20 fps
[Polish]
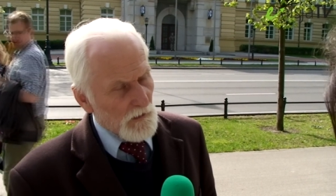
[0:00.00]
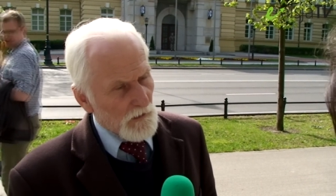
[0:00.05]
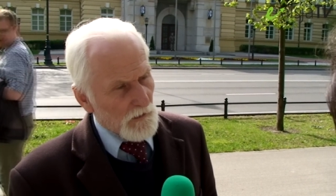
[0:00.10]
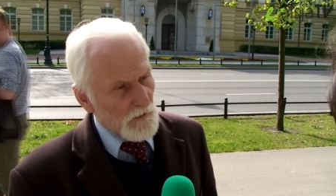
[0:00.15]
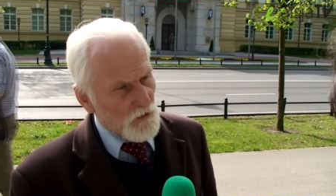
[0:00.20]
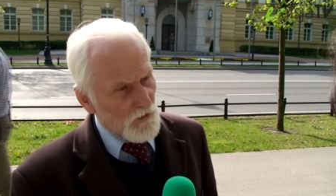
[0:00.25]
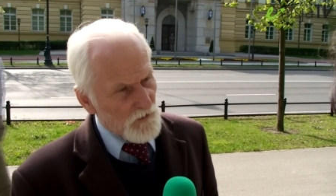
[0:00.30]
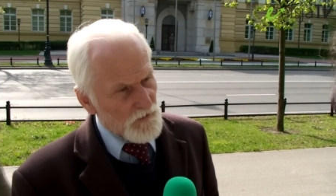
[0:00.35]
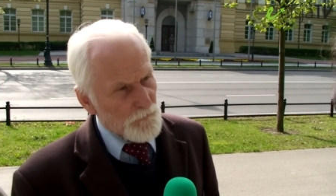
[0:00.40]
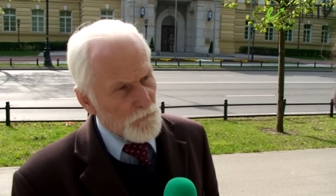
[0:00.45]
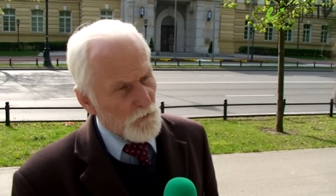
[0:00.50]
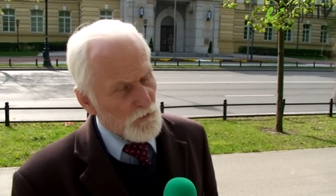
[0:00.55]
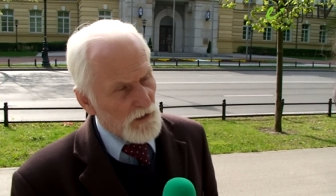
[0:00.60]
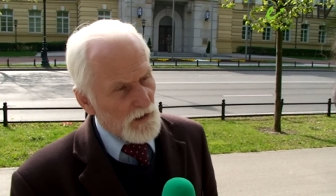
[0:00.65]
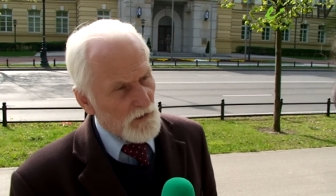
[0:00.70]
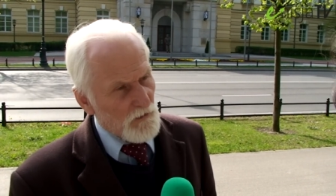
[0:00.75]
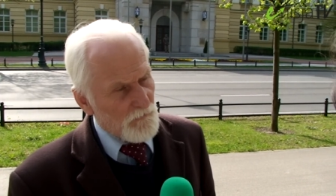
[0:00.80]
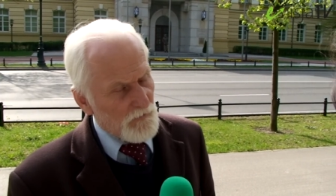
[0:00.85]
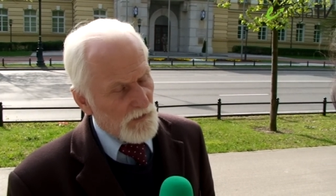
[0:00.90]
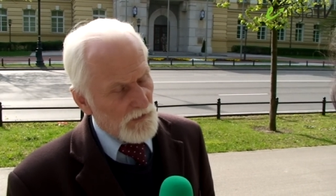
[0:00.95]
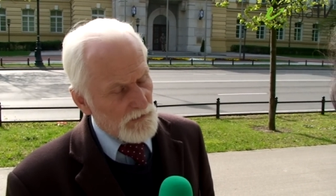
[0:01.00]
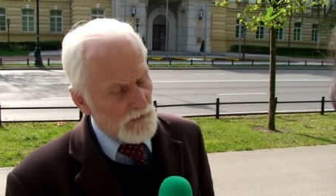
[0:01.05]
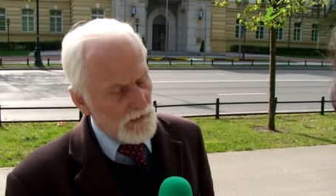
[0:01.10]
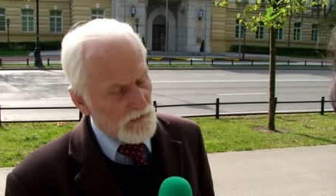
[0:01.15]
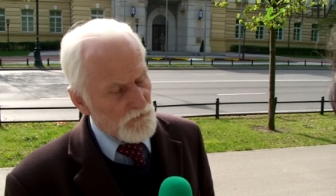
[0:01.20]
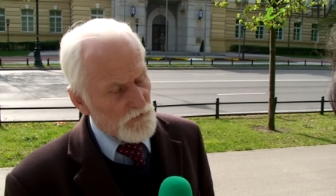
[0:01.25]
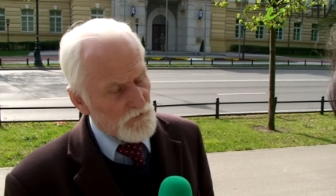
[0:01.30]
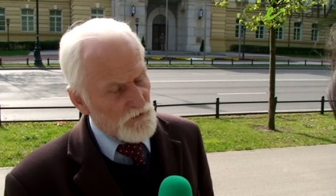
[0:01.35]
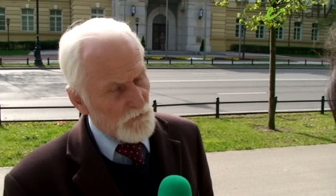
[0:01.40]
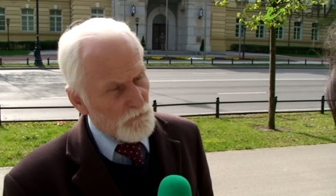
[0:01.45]

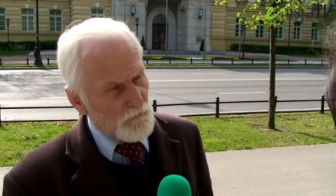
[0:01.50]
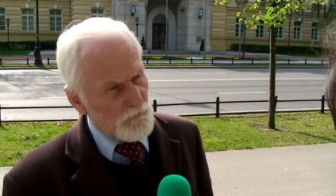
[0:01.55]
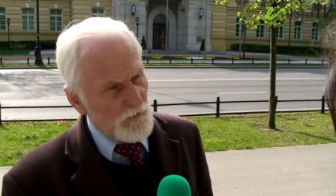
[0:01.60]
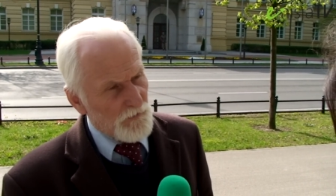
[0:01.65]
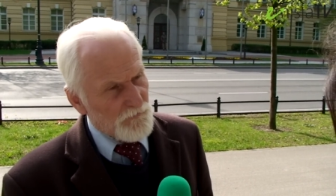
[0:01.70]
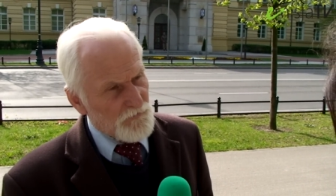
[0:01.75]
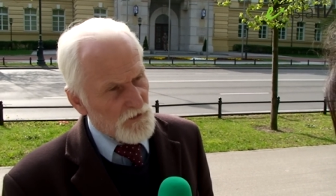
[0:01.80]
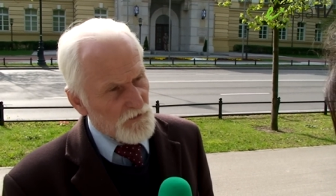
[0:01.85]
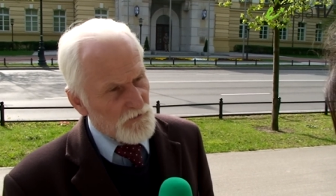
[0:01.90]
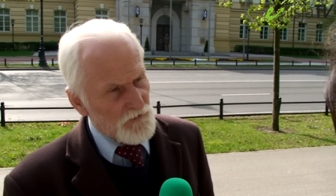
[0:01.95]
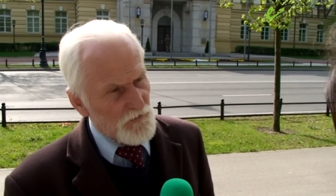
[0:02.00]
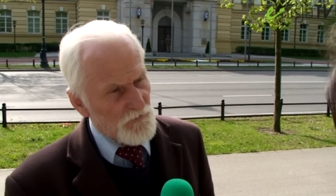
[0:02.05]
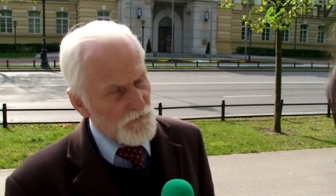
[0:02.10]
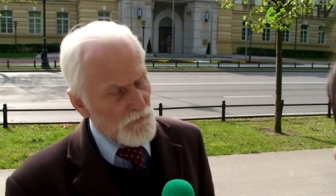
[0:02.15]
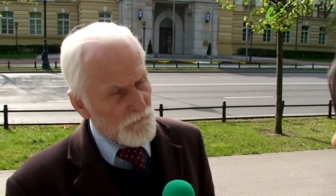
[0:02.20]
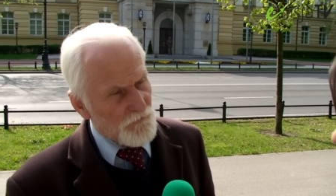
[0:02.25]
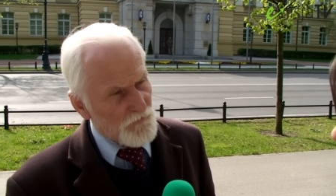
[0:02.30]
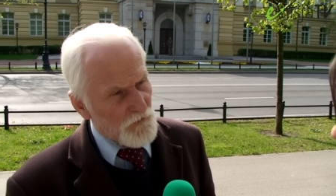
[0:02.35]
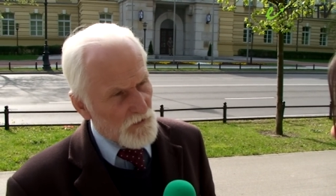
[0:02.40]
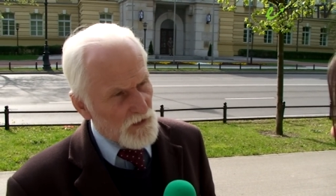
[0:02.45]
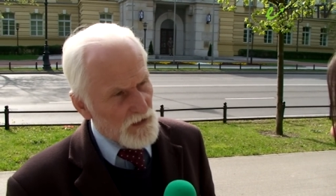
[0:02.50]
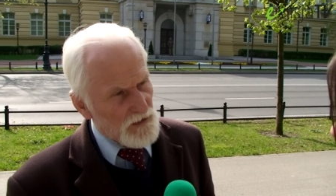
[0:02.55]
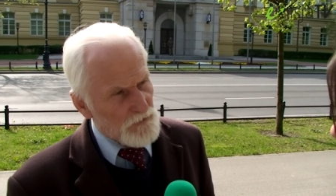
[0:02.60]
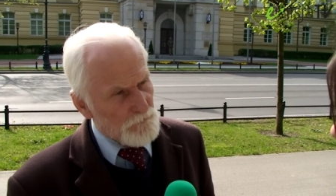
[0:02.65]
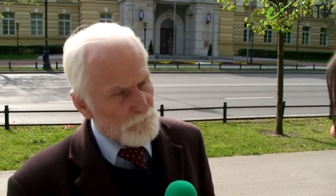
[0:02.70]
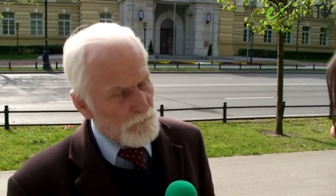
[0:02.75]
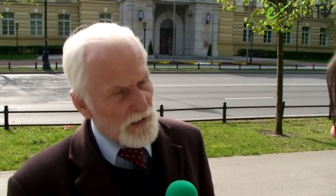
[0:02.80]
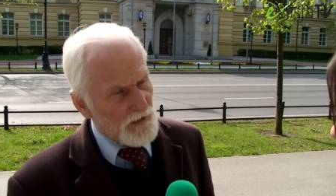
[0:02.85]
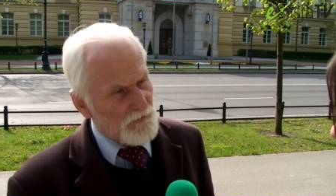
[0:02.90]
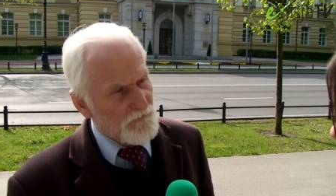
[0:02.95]
gospodarowania, to co mówiłem wcześniej, są coraz
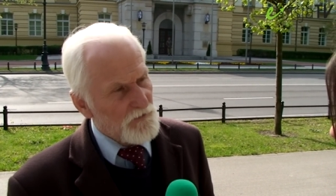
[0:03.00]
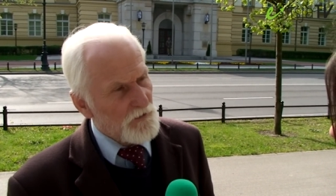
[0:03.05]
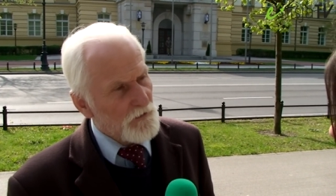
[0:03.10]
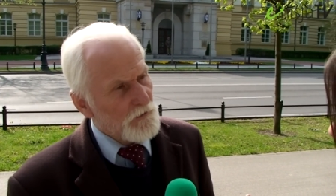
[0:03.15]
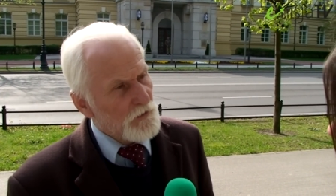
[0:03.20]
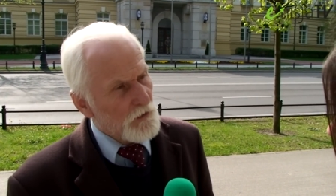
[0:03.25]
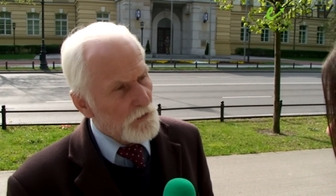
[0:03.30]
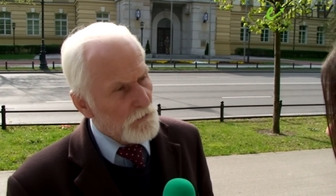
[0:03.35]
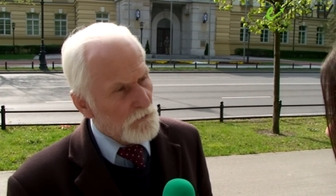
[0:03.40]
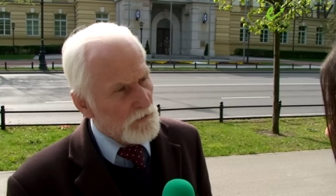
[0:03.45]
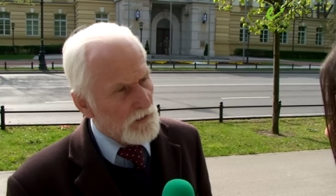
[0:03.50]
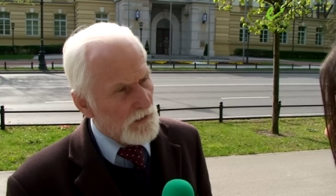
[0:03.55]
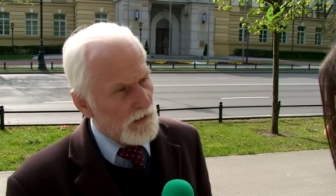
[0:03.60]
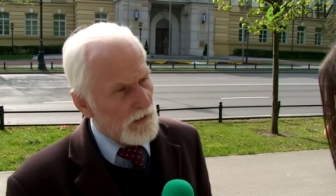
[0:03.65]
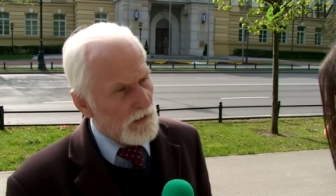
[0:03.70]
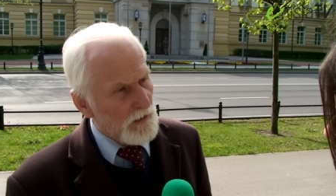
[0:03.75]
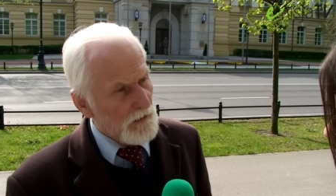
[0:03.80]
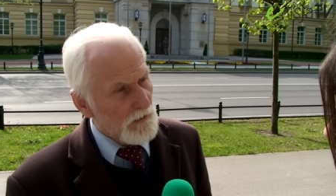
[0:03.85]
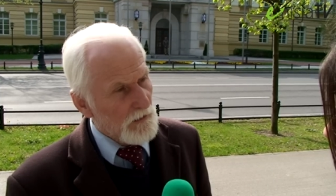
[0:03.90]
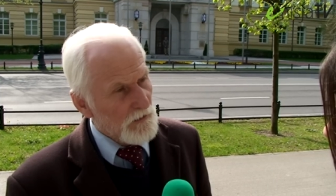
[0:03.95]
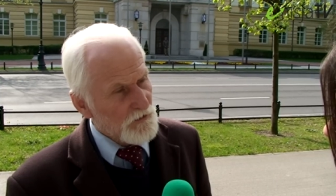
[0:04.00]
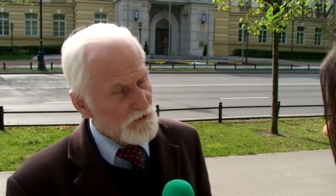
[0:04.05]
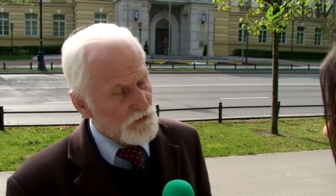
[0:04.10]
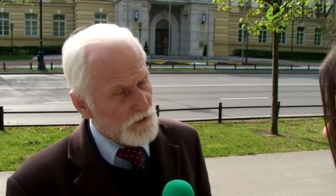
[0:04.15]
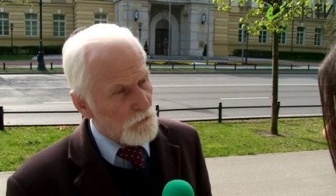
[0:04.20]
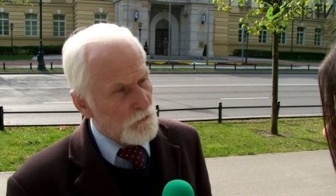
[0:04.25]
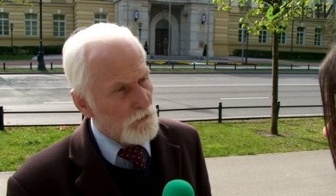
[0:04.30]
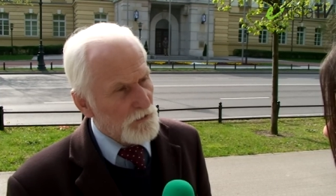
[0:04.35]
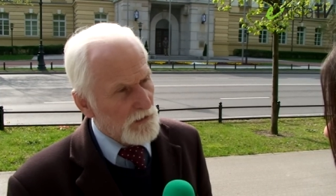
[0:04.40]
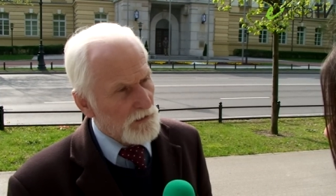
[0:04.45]
bardziej trudne
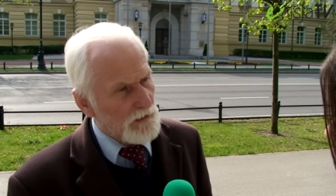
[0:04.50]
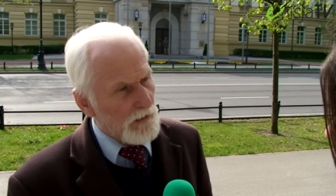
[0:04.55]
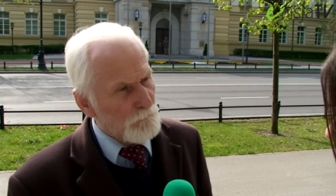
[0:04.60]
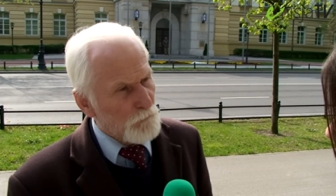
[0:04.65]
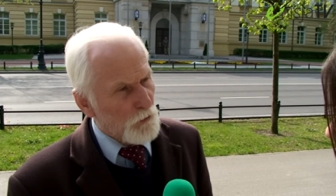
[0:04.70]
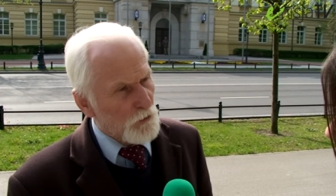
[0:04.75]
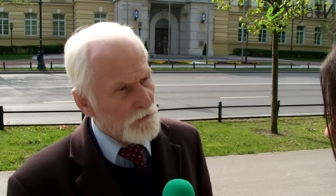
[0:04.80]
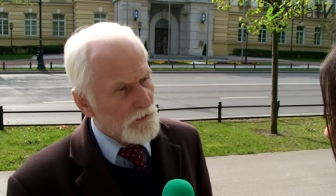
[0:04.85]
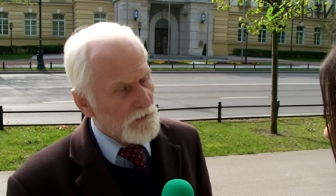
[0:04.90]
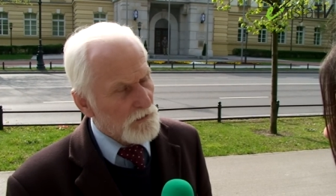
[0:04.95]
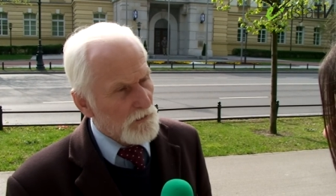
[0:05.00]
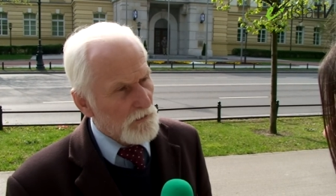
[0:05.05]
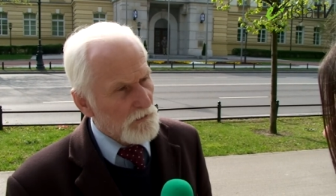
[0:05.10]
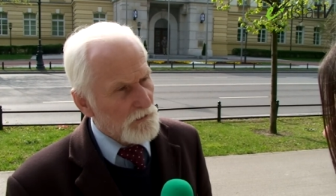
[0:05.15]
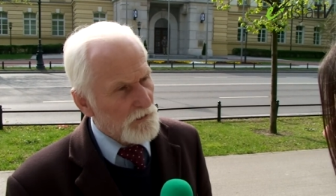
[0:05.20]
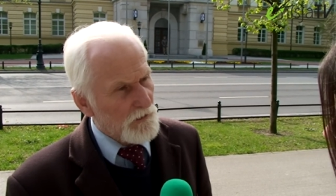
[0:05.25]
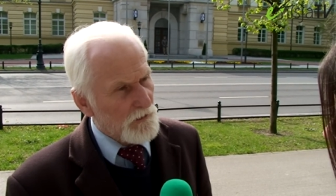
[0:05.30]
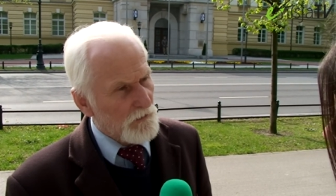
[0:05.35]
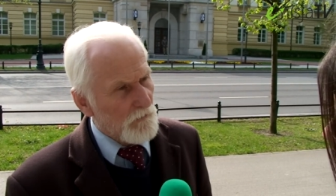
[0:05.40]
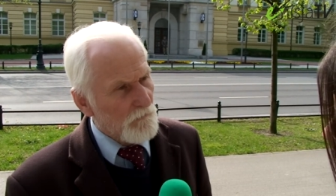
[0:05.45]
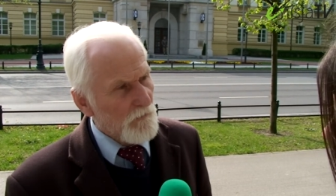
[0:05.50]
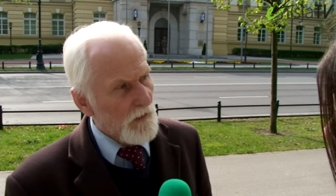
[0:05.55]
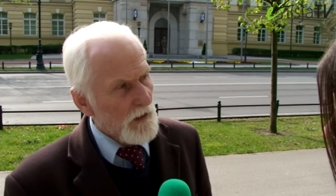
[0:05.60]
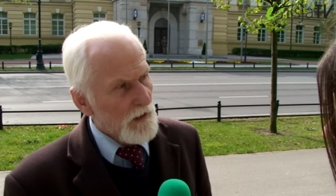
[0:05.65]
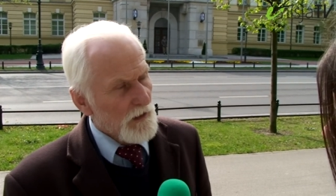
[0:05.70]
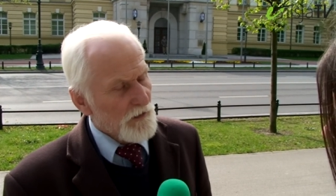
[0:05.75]
szczególnie dla młodych rolników.